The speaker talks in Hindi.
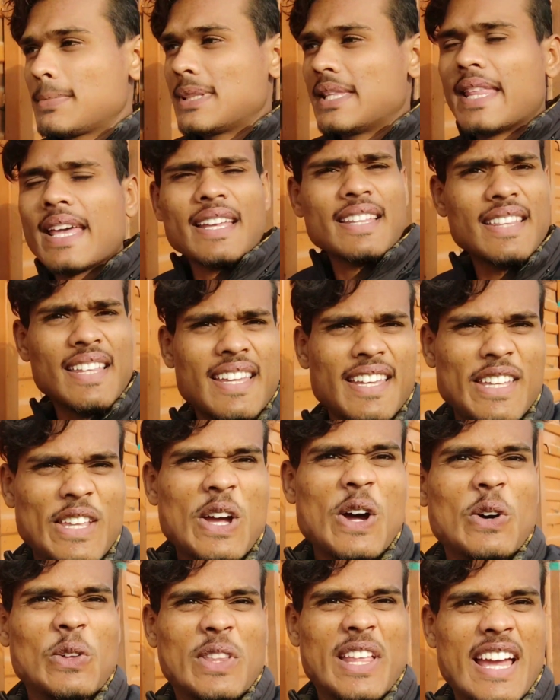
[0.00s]
देखते हैं क्या
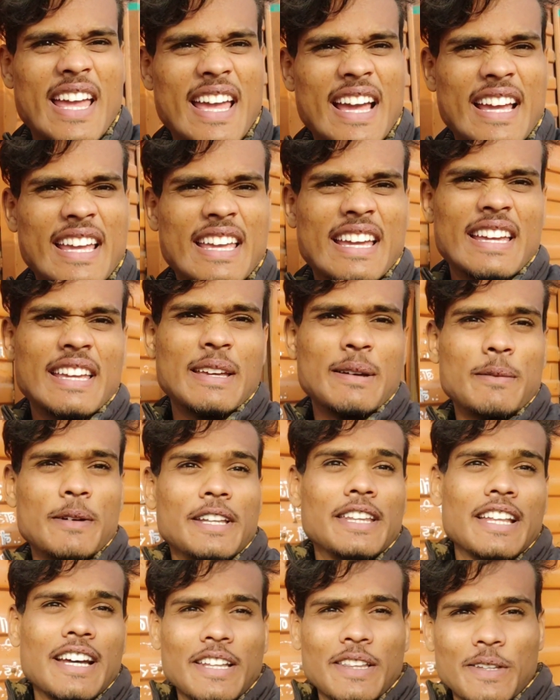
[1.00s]
होता है आगे आगे
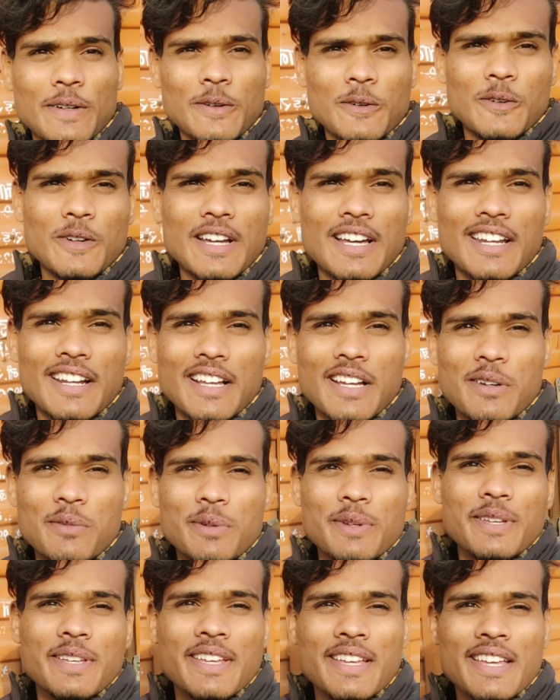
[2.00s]
बताता हूँ घर का
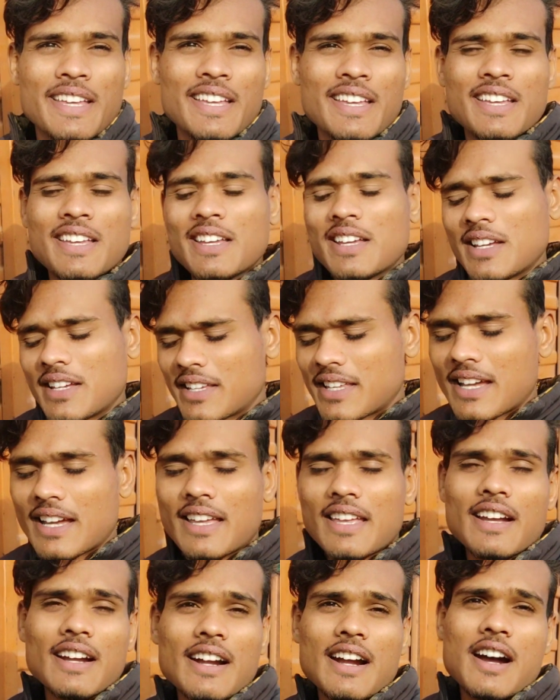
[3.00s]
भी क्या
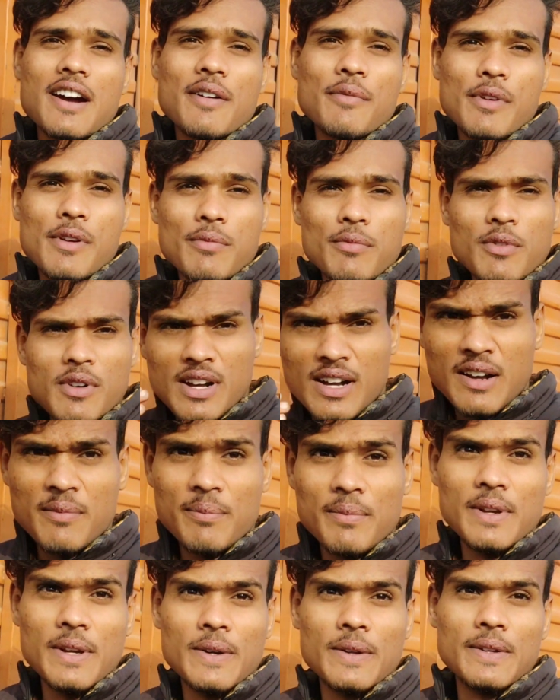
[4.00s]
क्या काम है पूरा
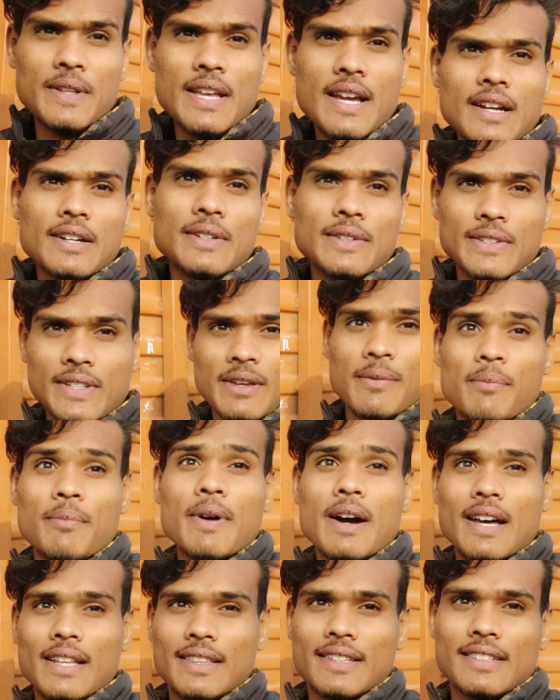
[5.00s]
कंप्लीट हो जाएगा उसके
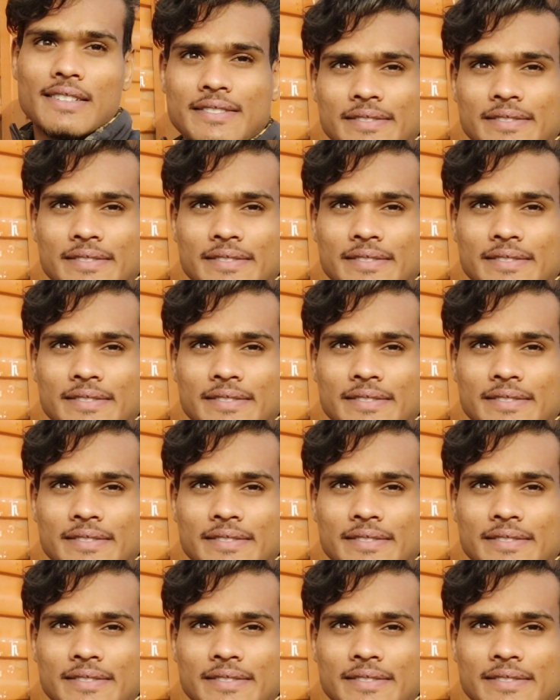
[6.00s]
बाद